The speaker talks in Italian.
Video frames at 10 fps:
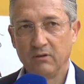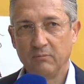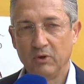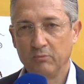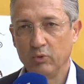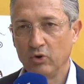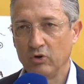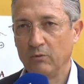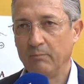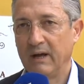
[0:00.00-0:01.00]
meno
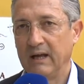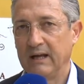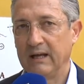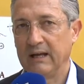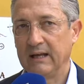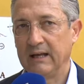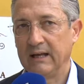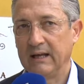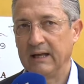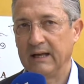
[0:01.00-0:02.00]
buono,
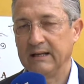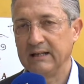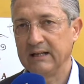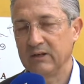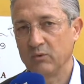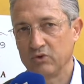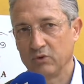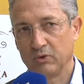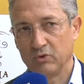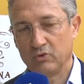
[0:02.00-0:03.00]
ma eh, al di là di
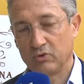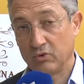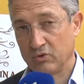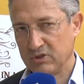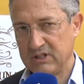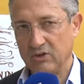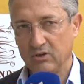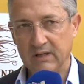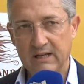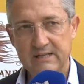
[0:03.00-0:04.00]
questo prodotto
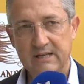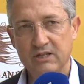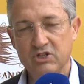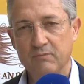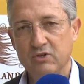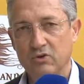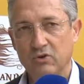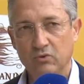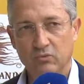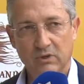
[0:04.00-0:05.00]
singolo dell'azienda c'è
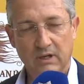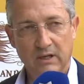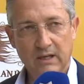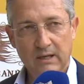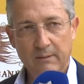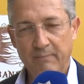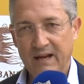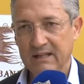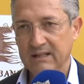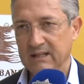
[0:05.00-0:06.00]
bisogno di un
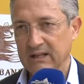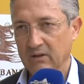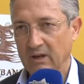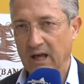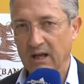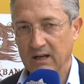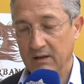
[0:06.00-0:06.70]
brand territoriale.